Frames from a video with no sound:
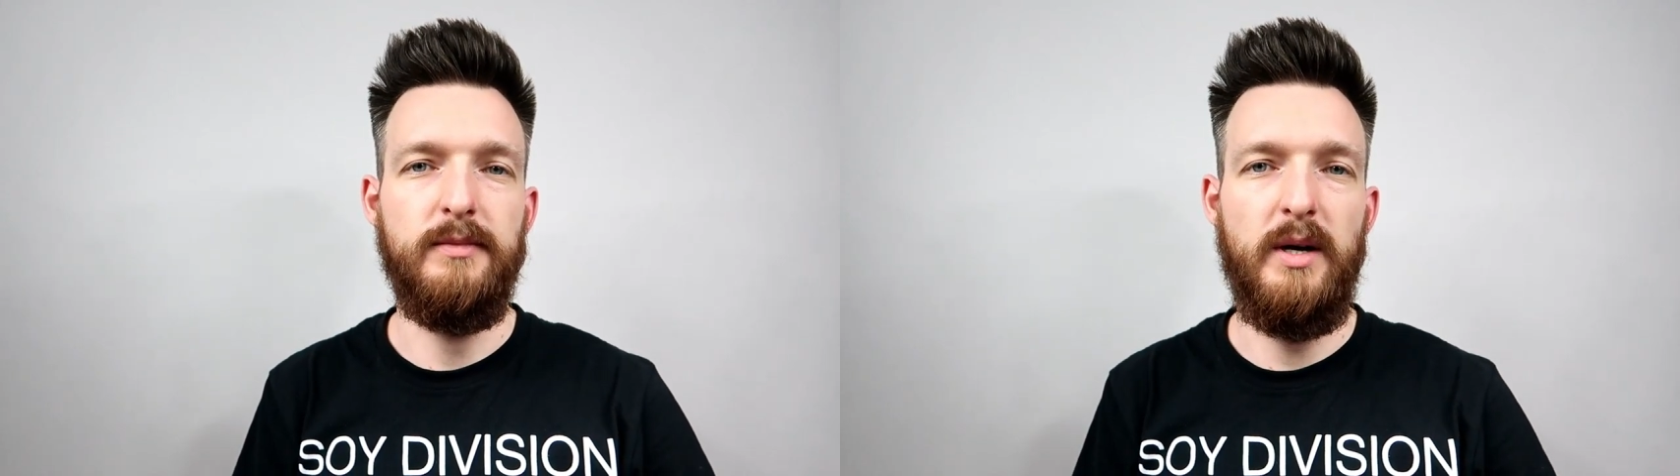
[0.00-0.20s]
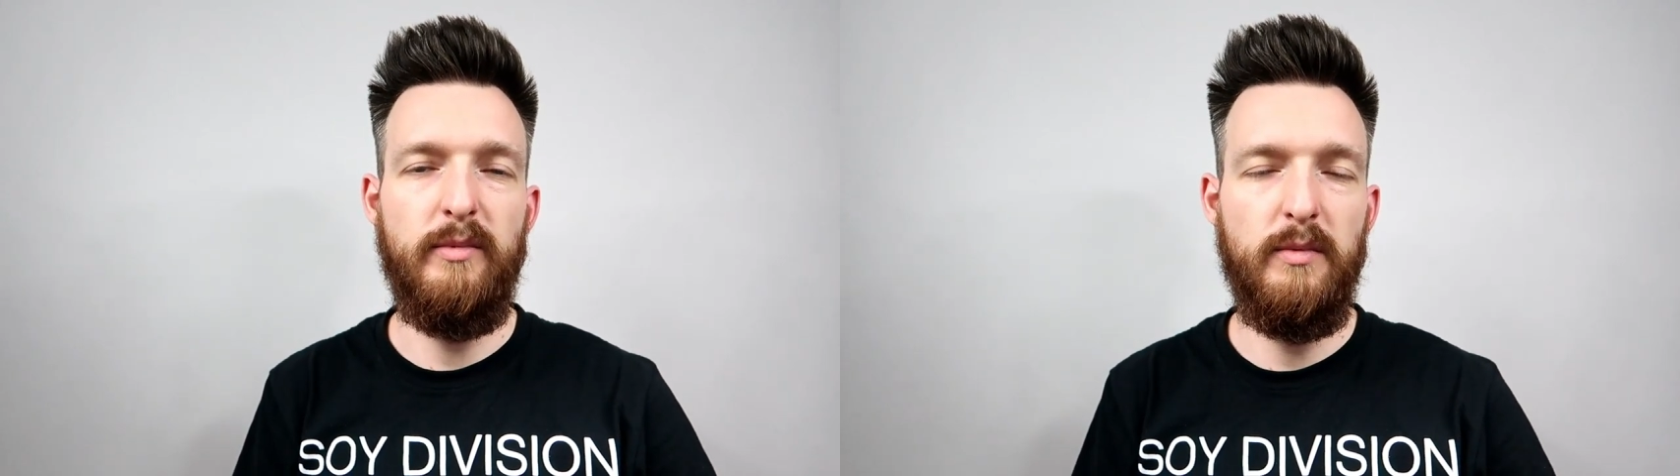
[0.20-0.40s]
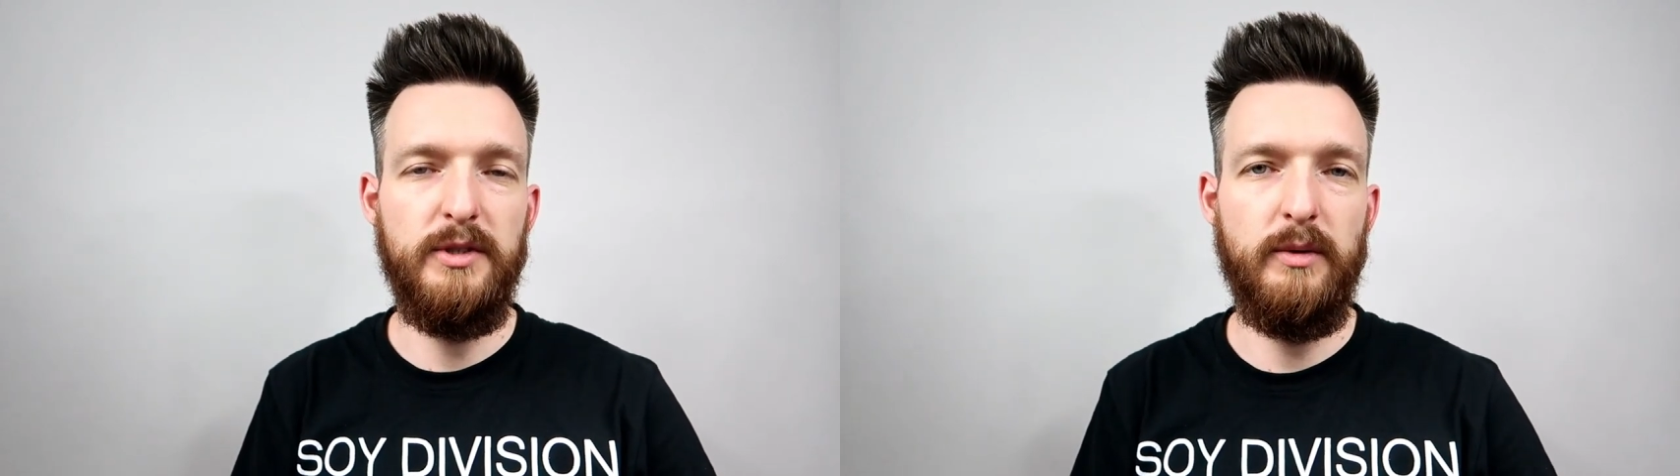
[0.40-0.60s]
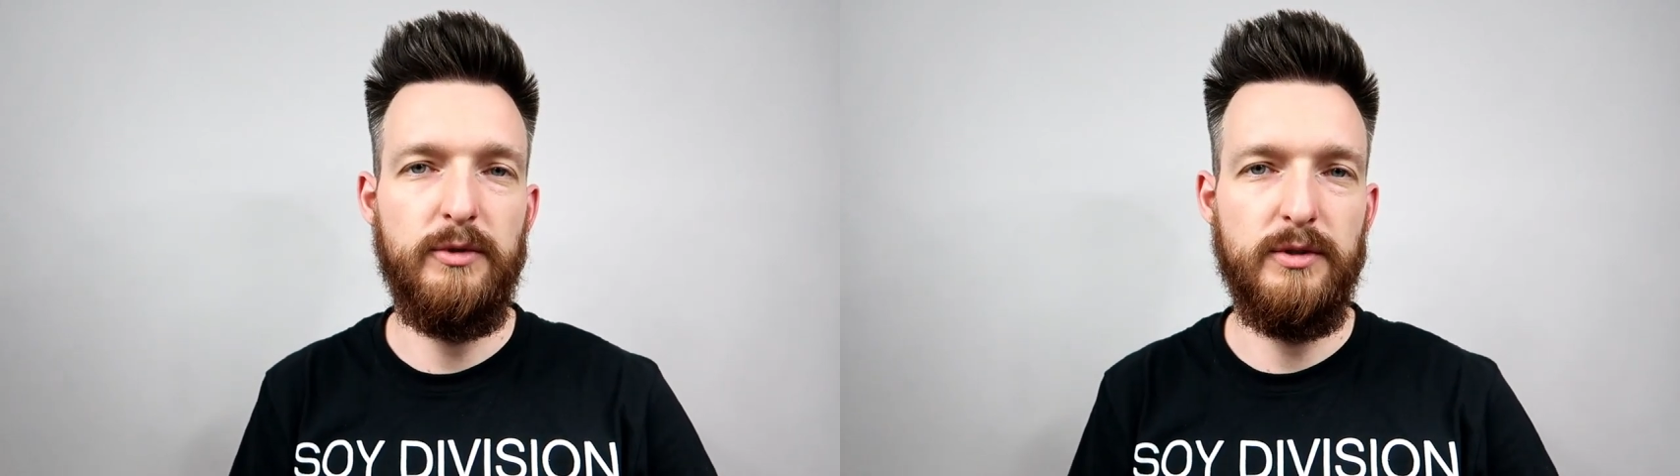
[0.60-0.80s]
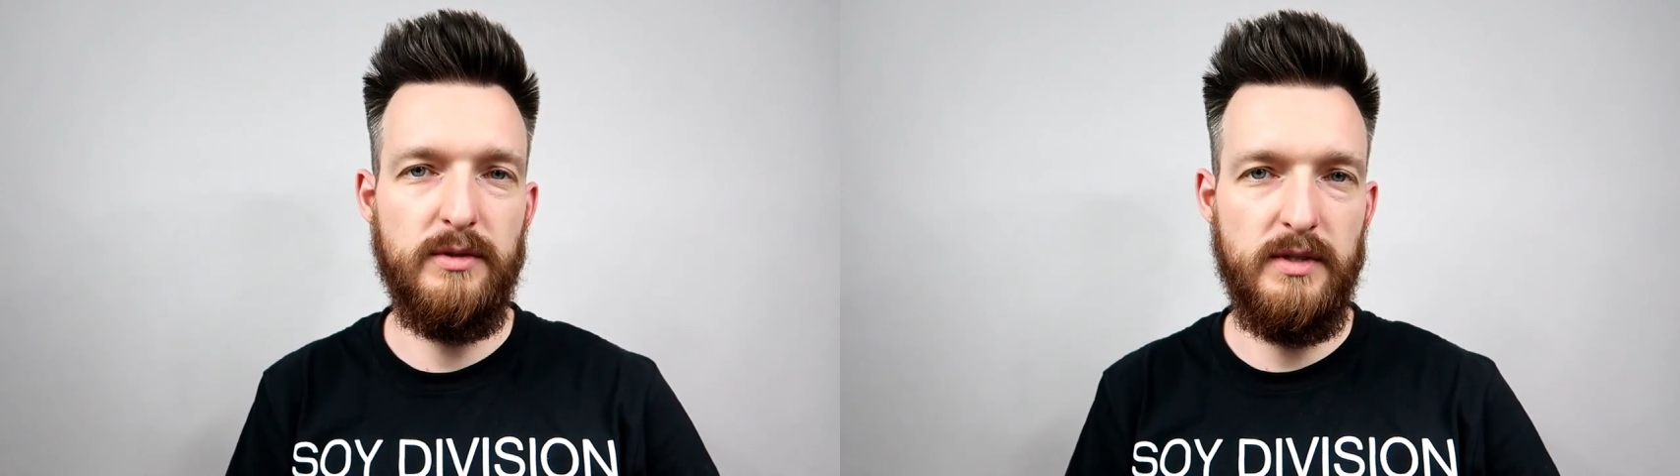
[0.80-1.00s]
aby być na
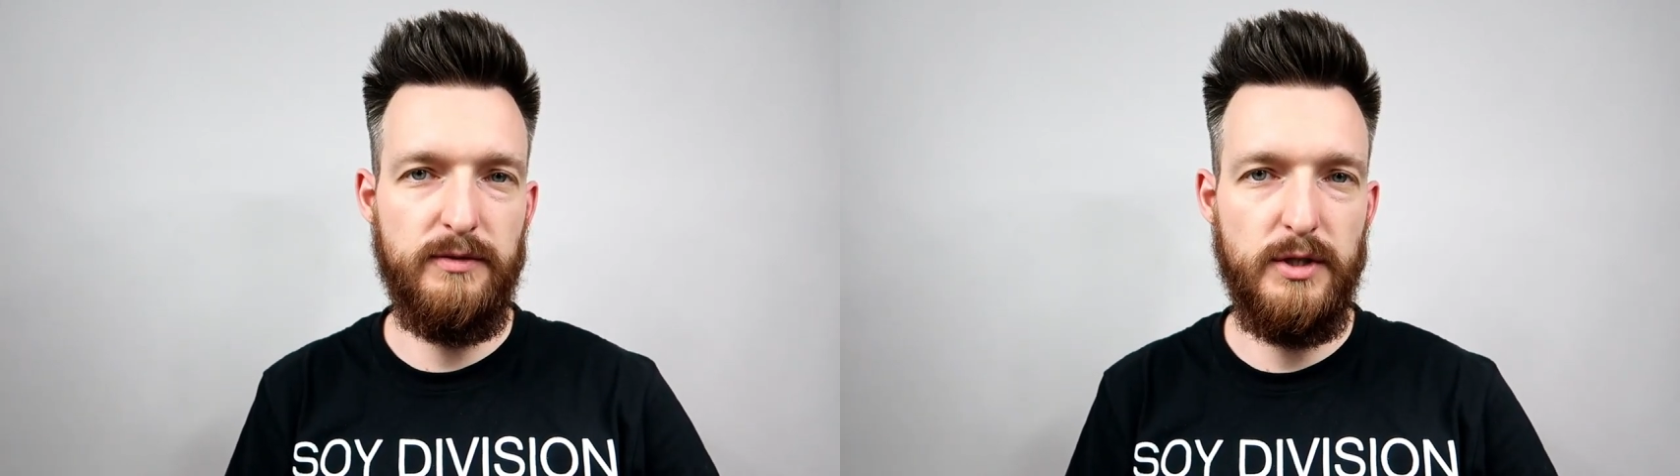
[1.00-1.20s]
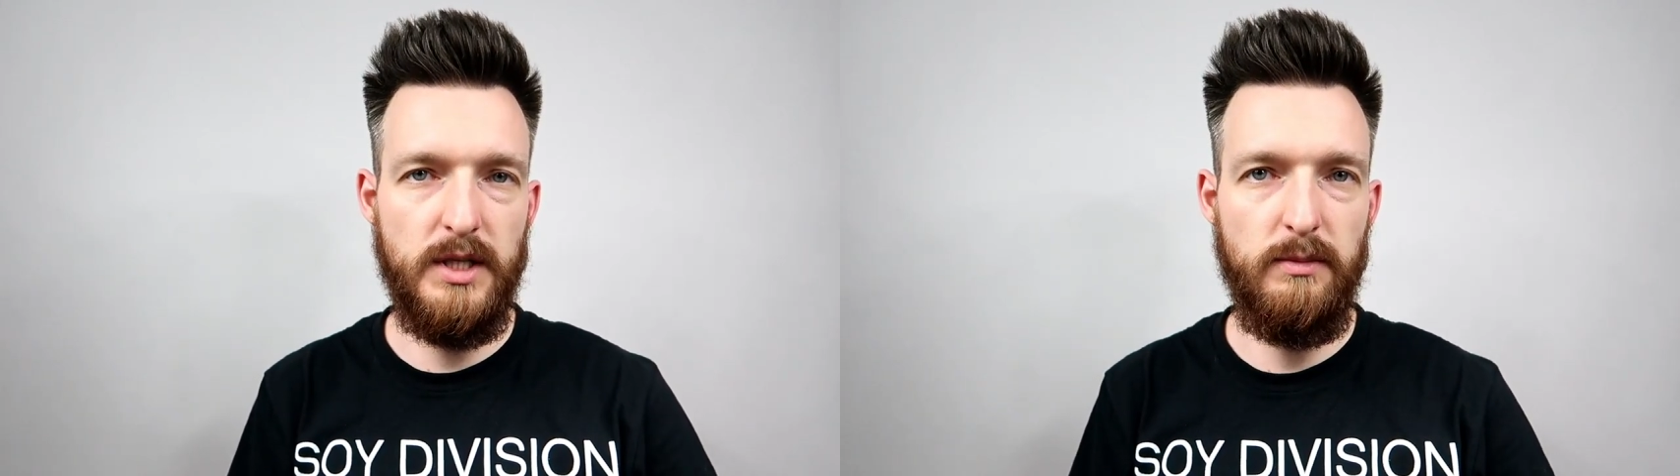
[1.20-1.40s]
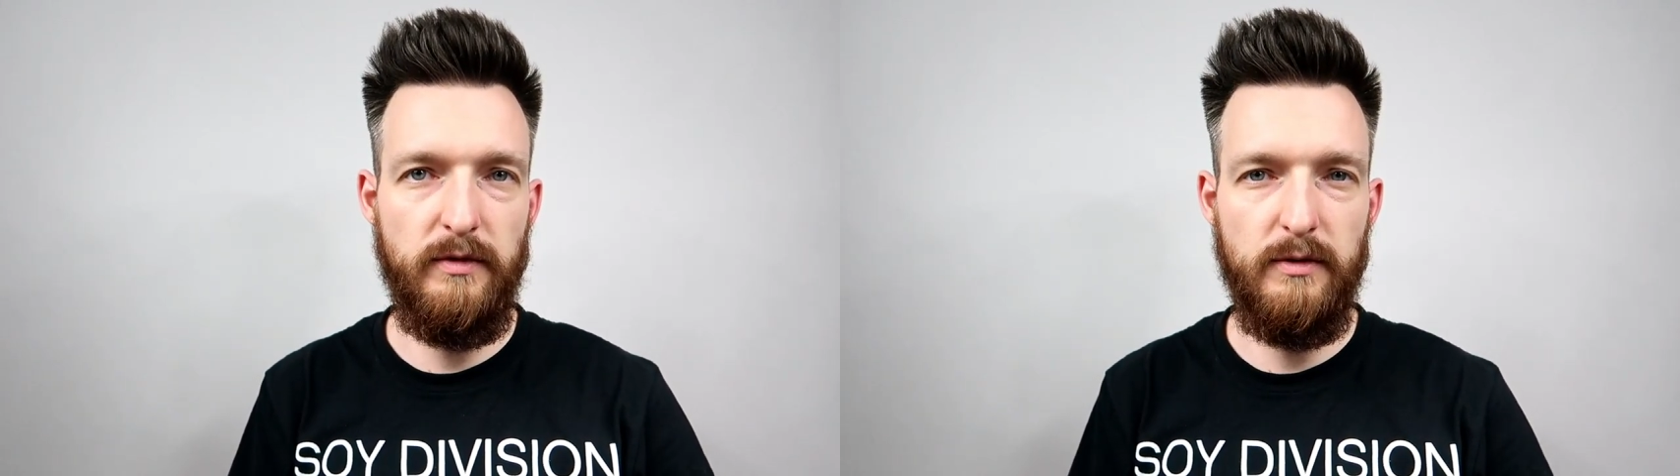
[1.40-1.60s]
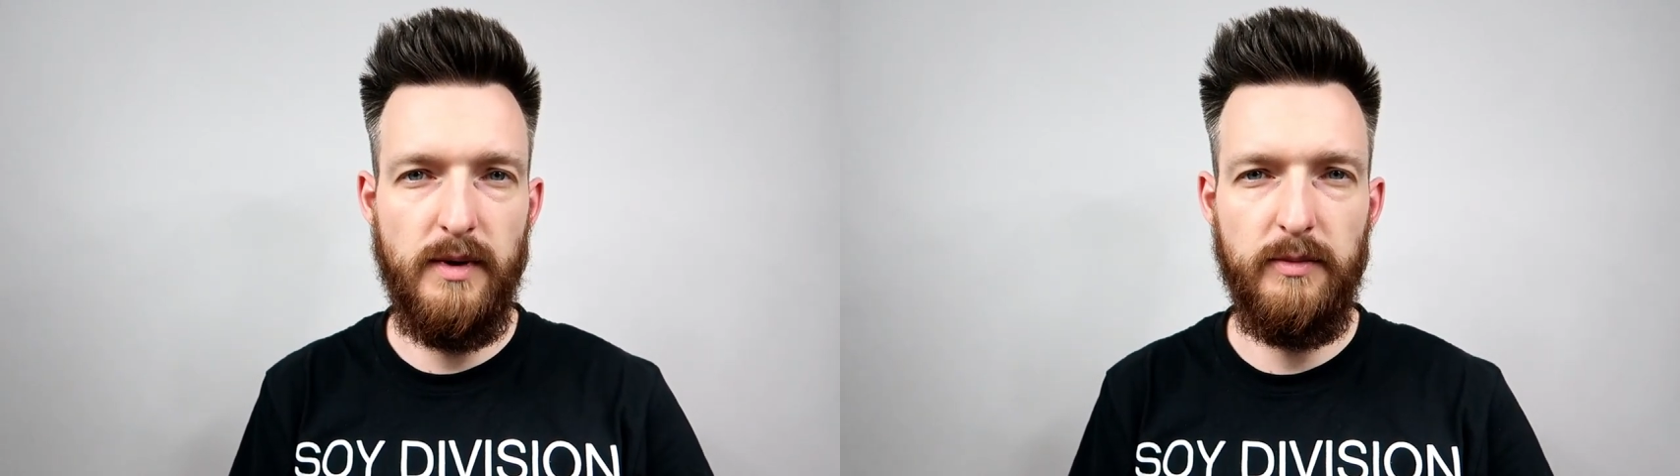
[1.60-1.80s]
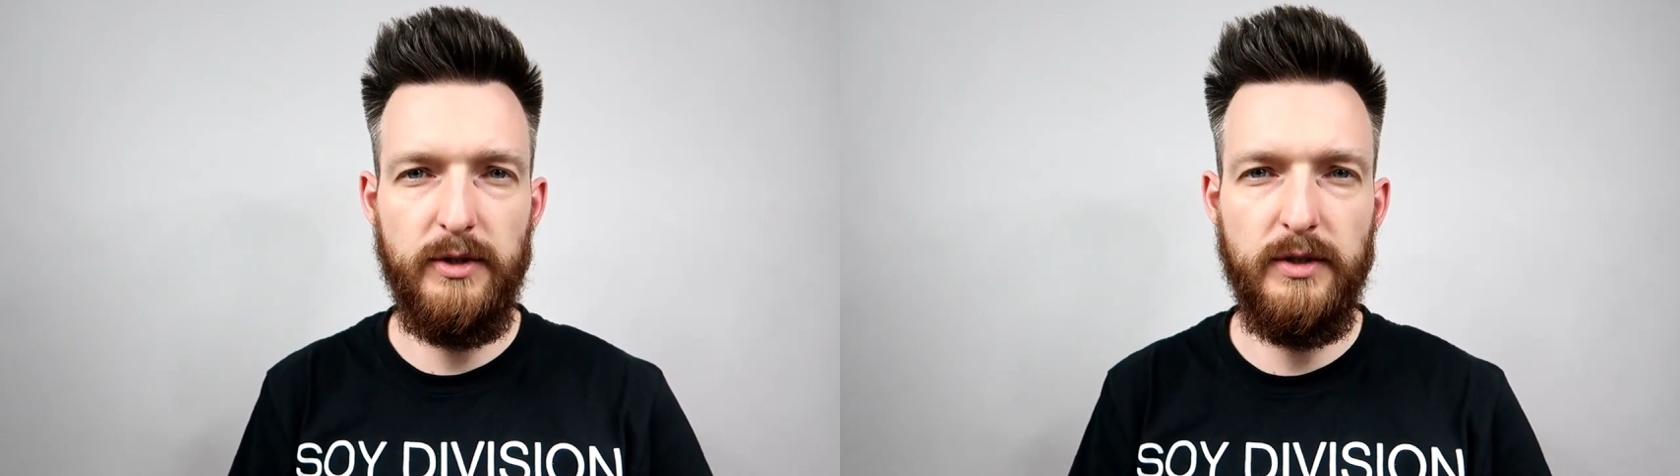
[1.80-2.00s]
bieżąco ze wszystkimi filmami.